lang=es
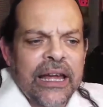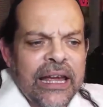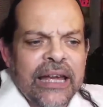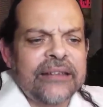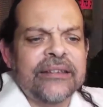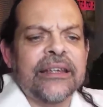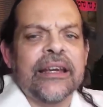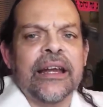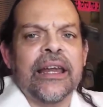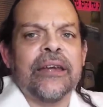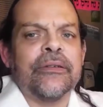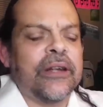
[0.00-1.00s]
Es
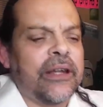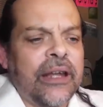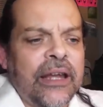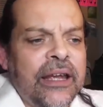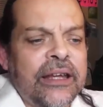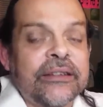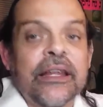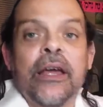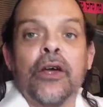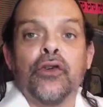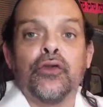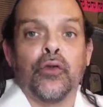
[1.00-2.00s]
increíble, es
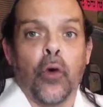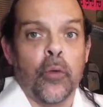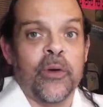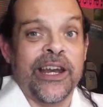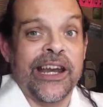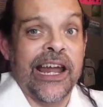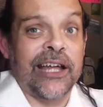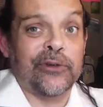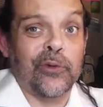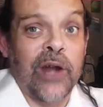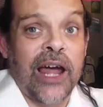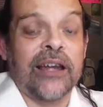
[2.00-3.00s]

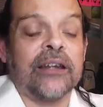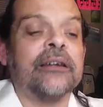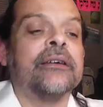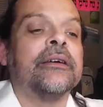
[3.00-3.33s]
sobrenatural,